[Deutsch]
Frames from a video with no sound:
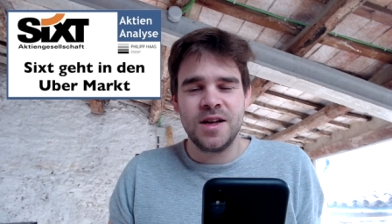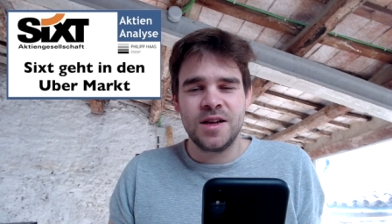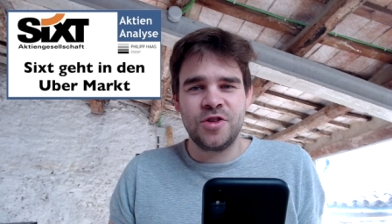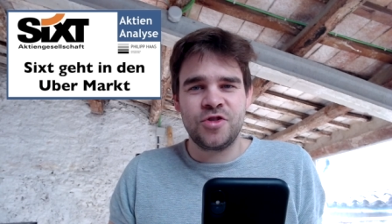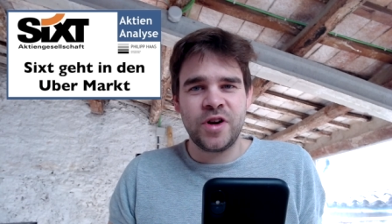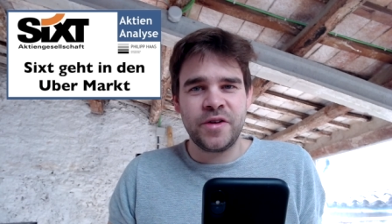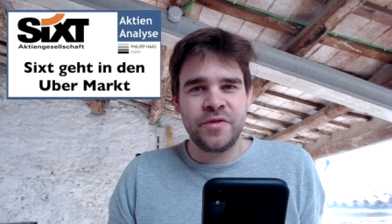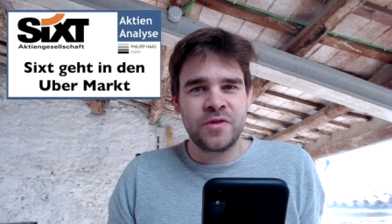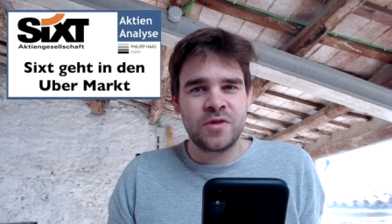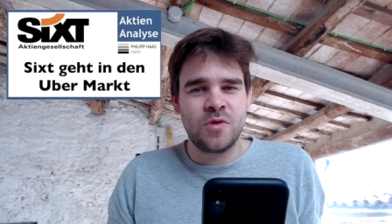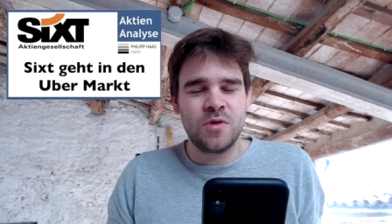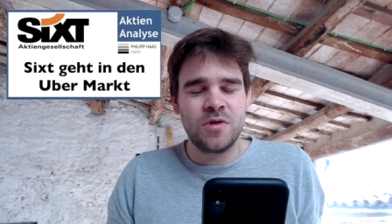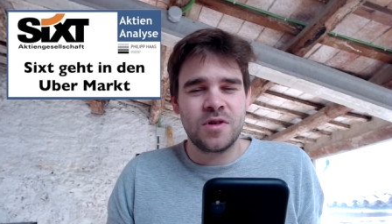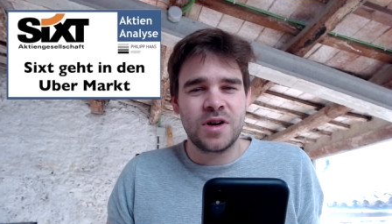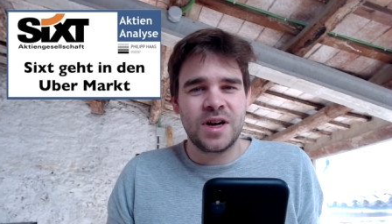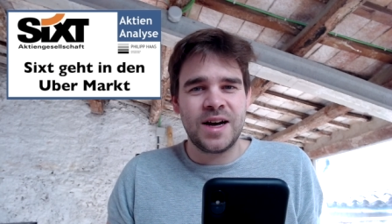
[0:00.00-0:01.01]

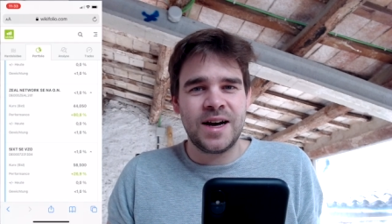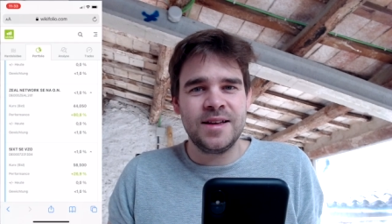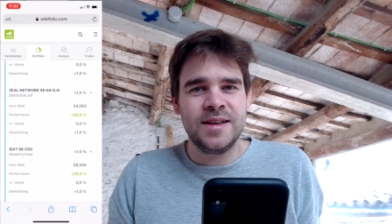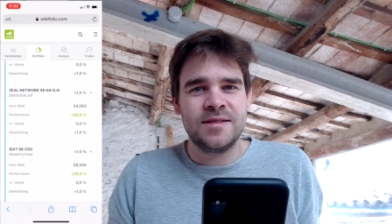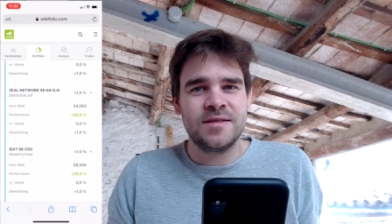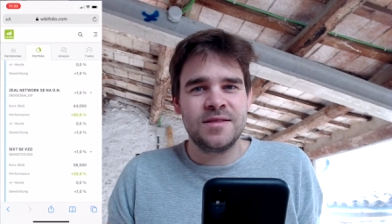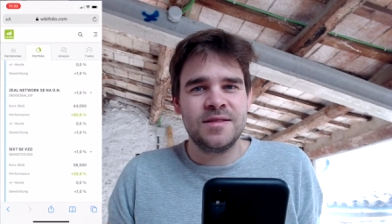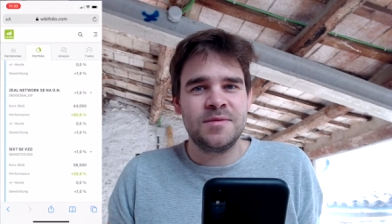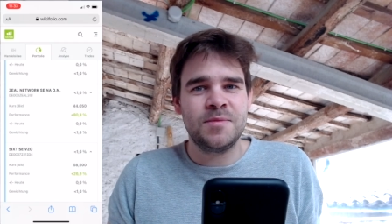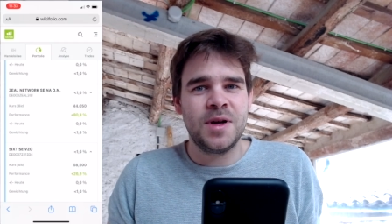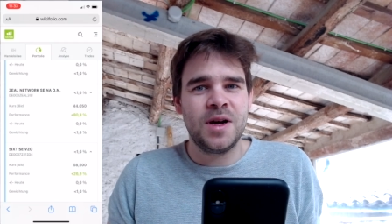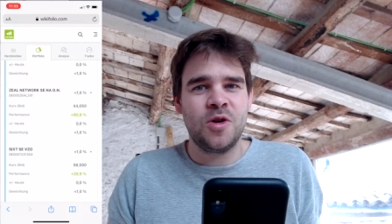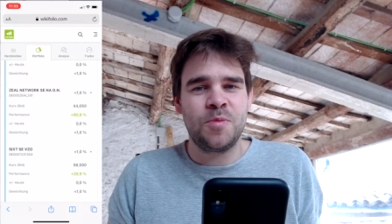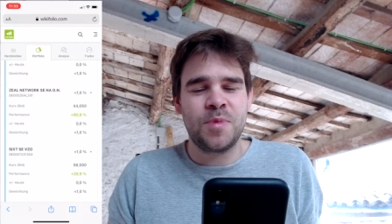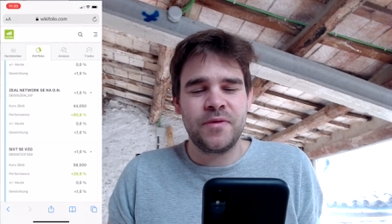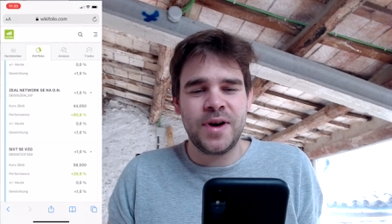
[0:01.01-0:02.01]
Geschäftskunden reisen nicht mehr,
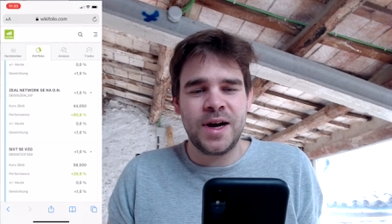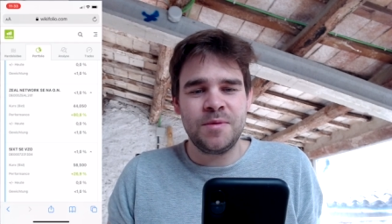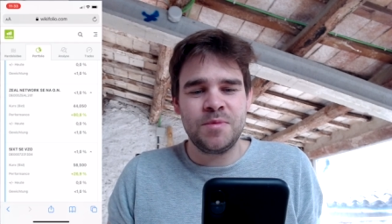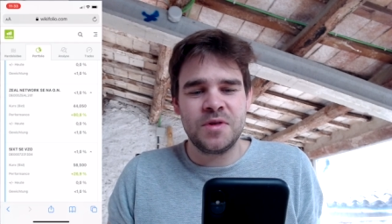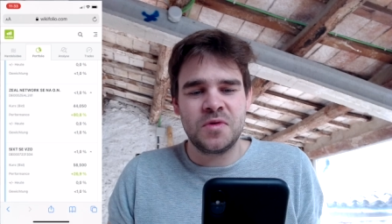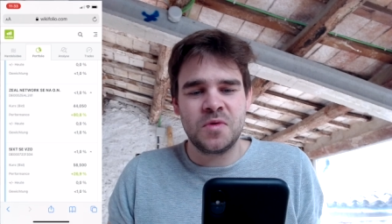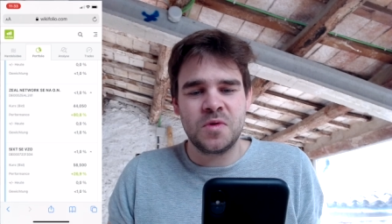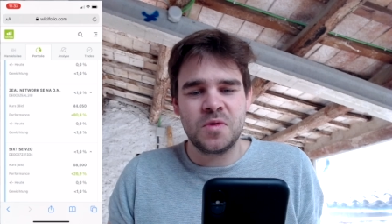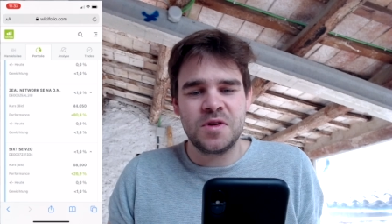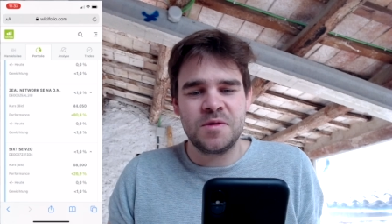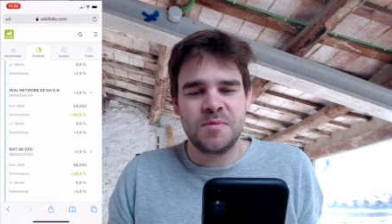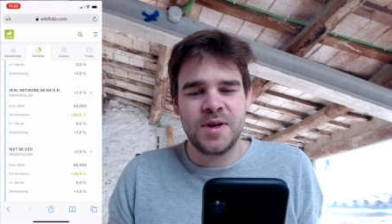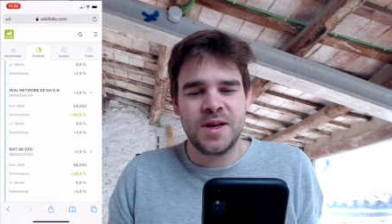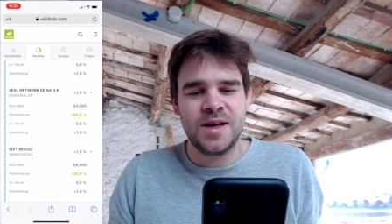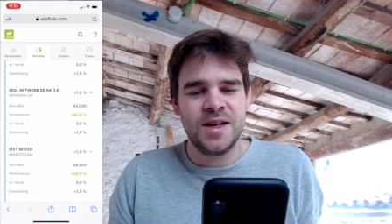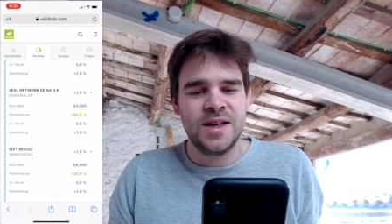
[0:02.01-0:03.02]
auch Privatpersonen nicht
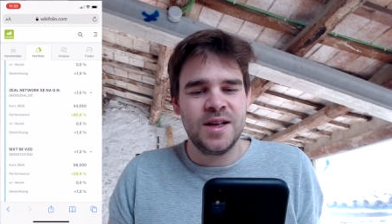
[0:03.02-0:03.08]
mehr.